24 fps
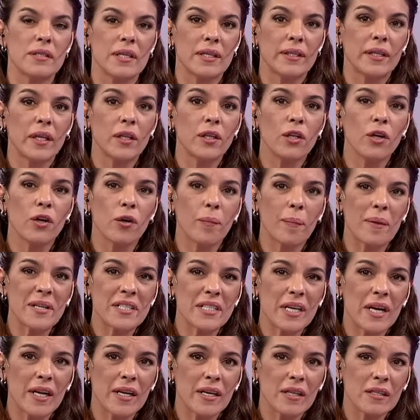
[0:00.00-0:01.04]
Se entendió, no
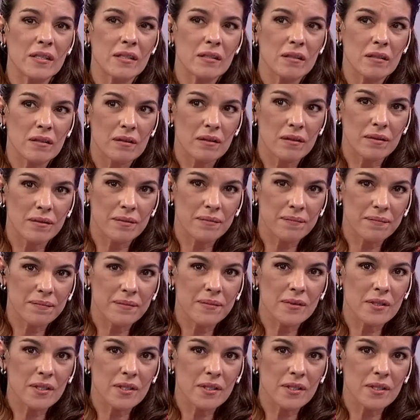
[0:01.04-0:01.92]
Payares. Se guardas,